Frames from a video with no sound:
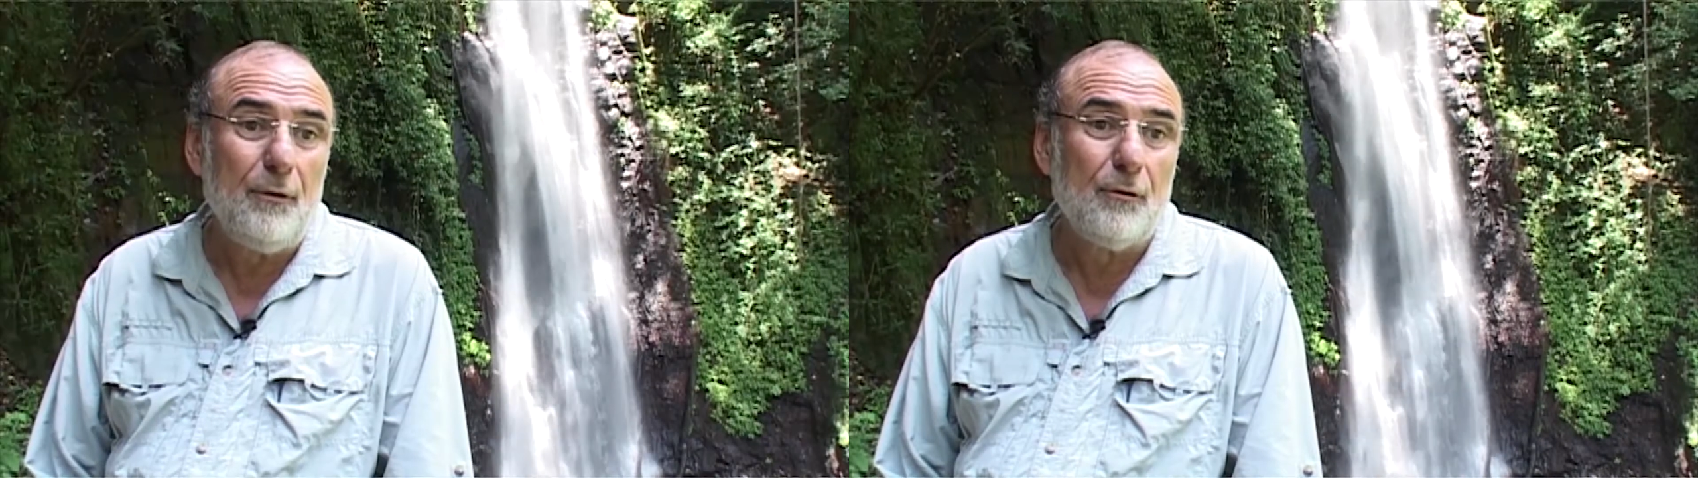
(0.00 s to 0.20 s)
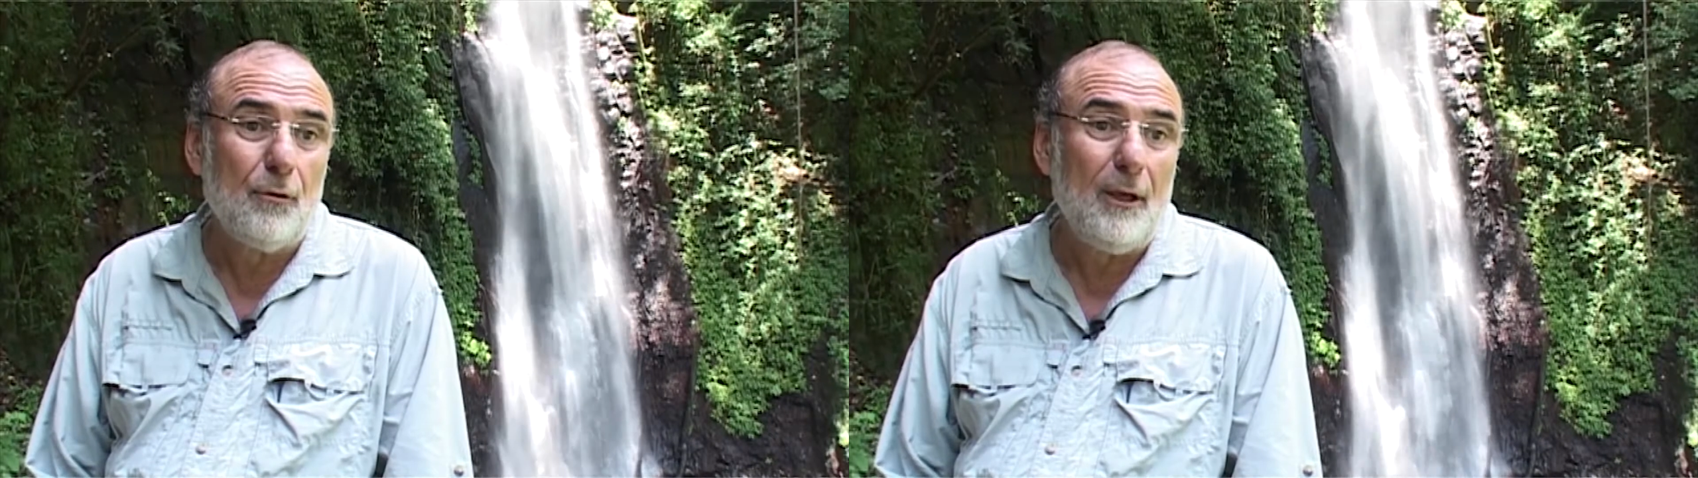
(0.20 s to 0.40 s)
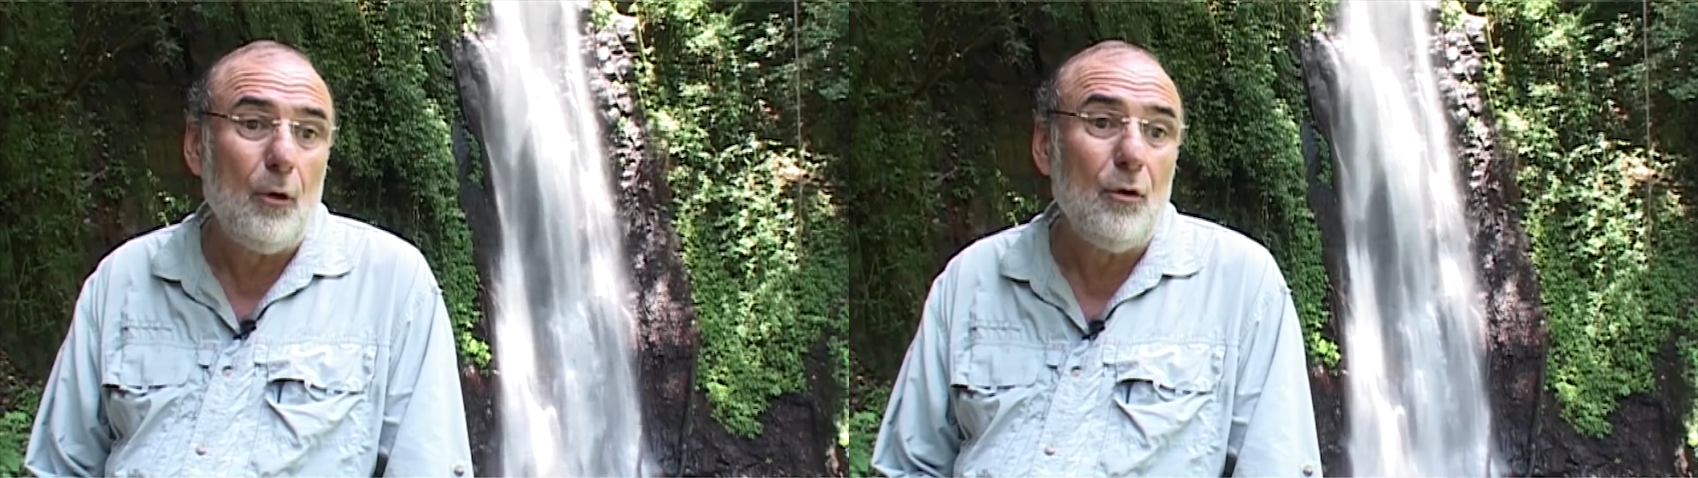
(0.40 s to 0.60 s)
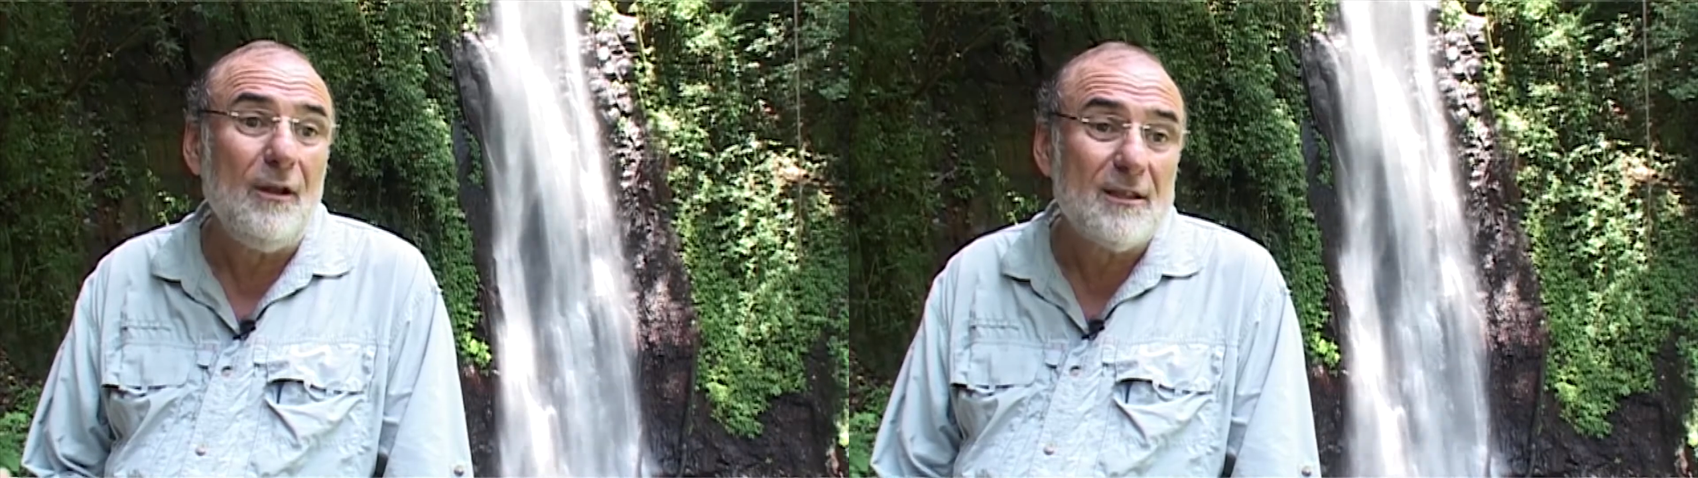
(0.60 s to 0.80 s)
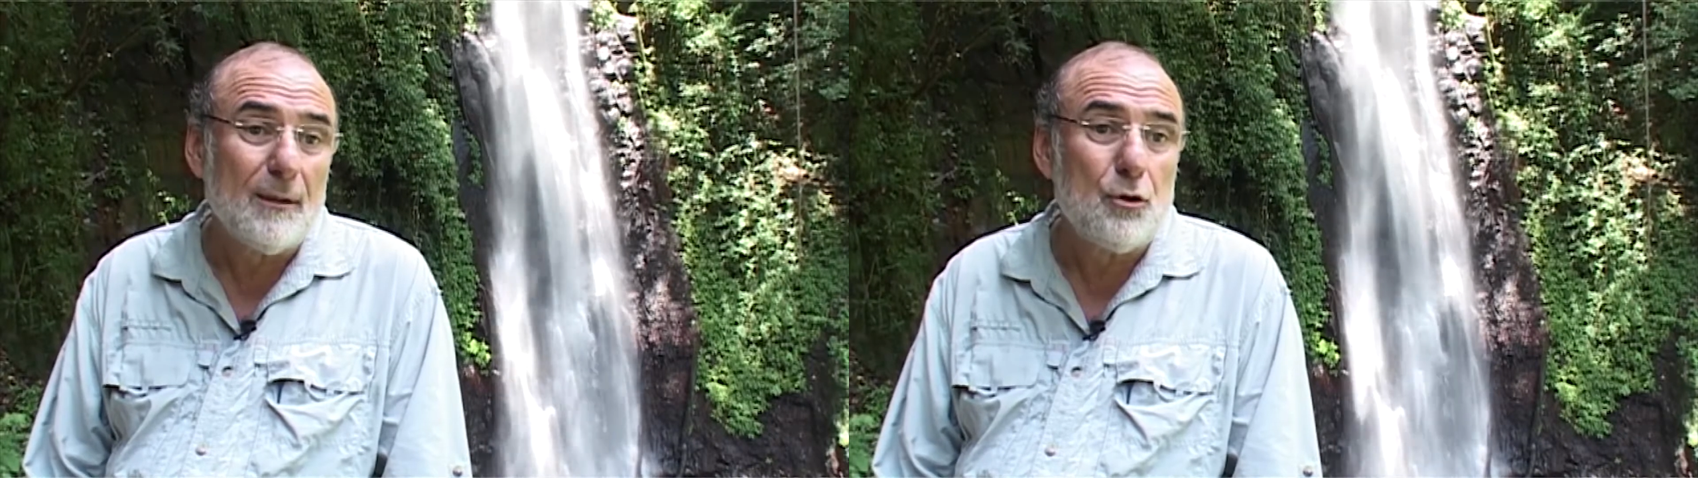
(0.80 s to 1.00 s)
puisqu'il y a eu une
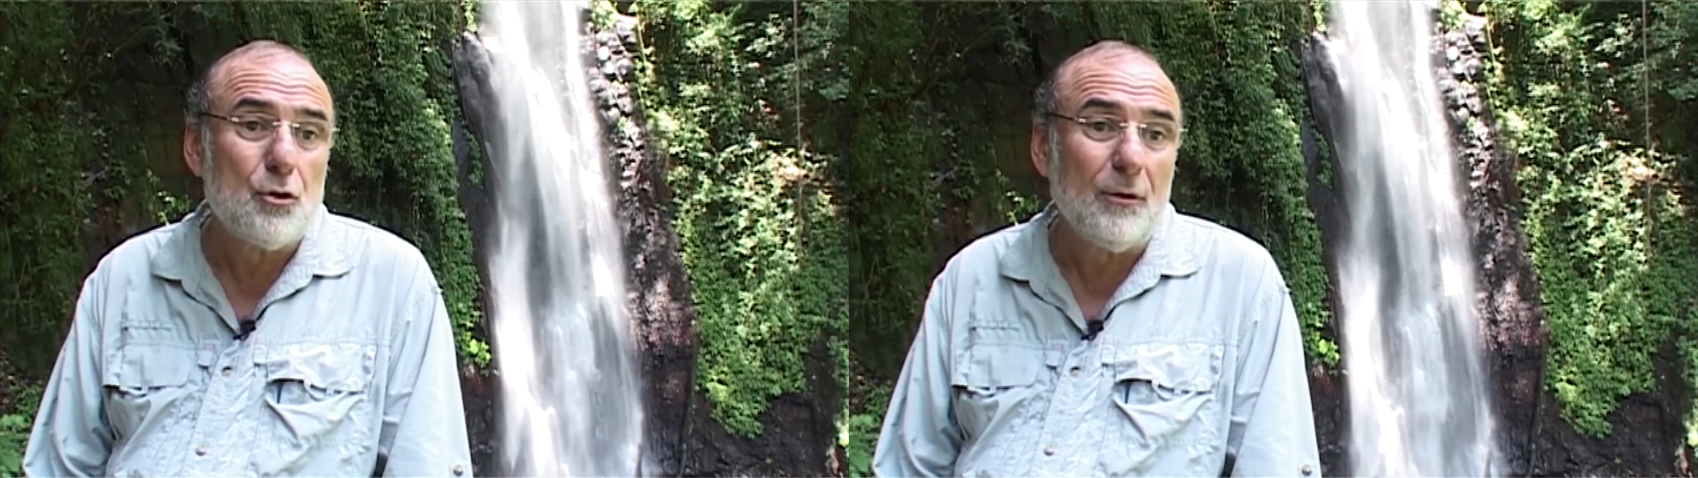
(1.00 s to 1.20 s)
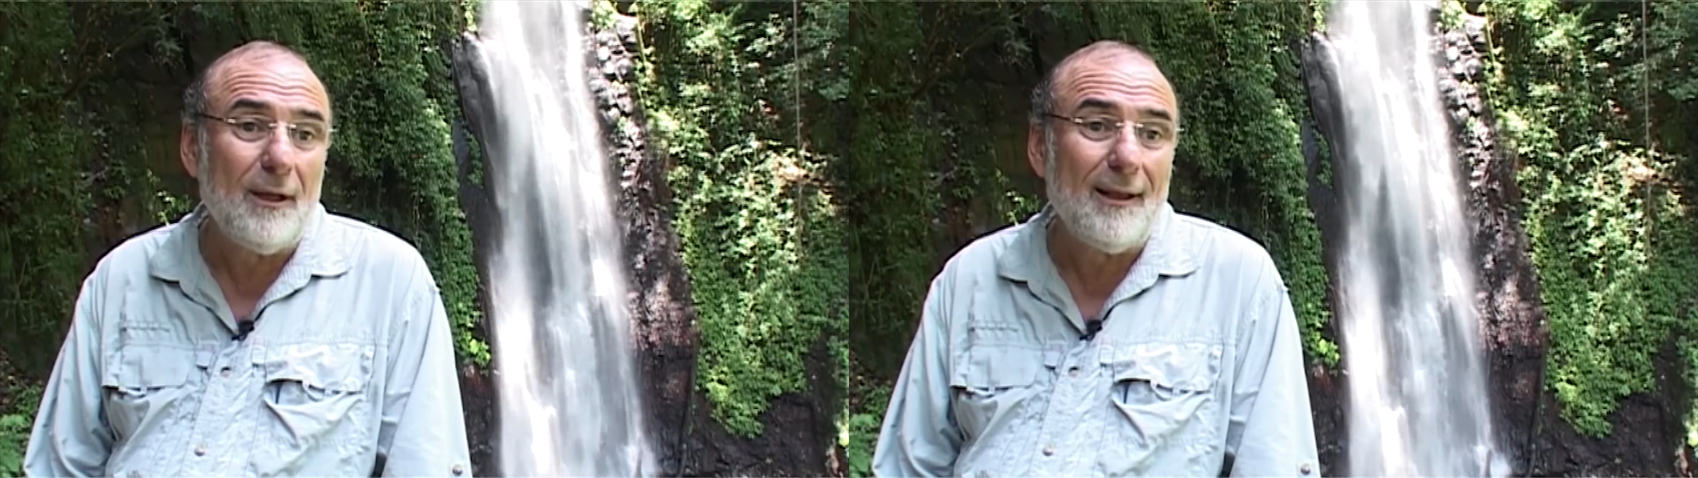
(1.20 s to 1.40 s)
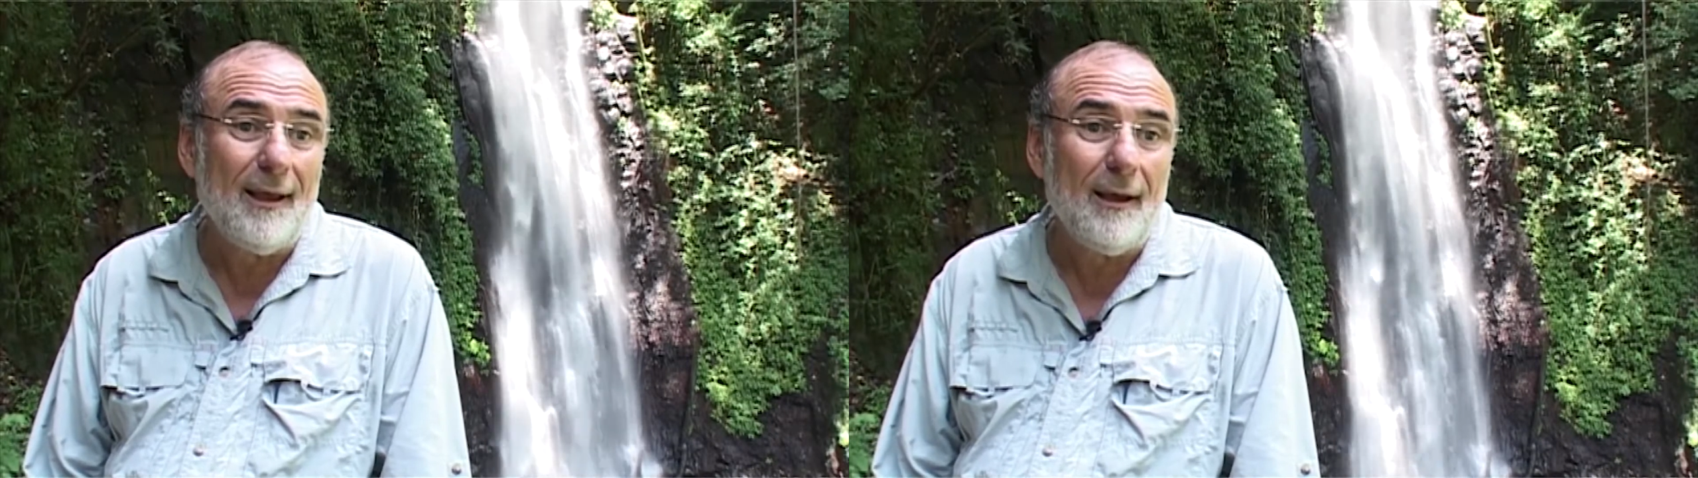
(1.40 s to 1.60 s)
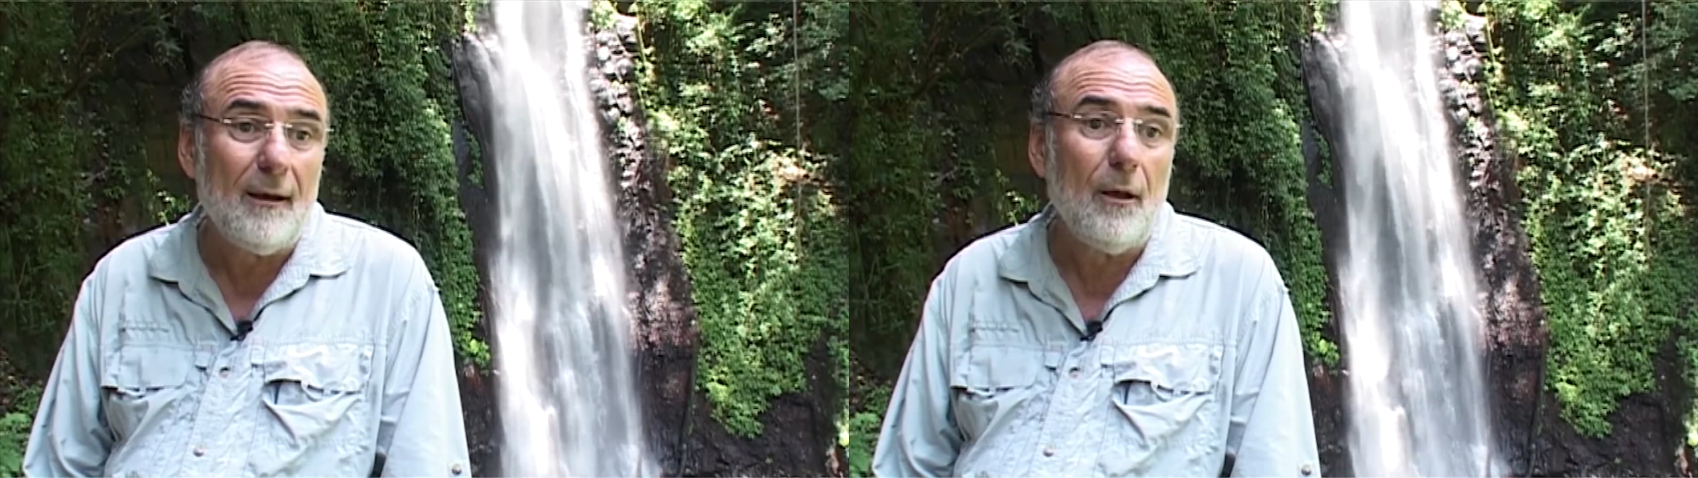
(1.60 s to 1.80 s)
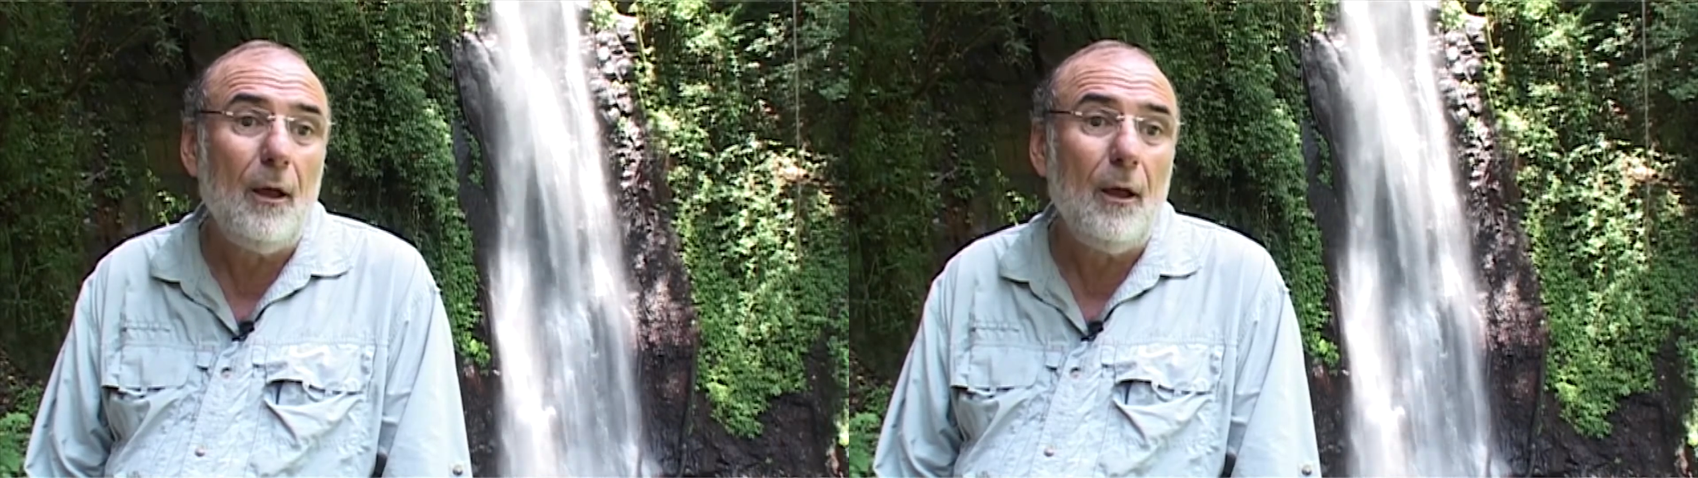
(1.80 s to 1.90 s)
distribution des terres,